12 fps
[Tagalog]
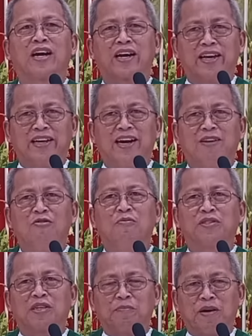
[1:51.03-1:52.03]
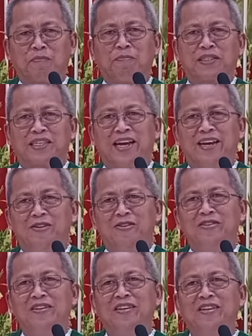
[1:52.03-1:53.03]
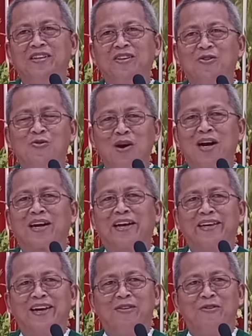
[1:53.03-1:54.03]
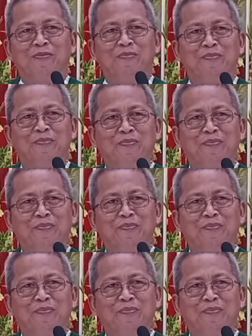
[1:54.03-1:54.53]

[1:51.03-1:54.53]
na kay gahom sa pagpasaylo uwa kay gahom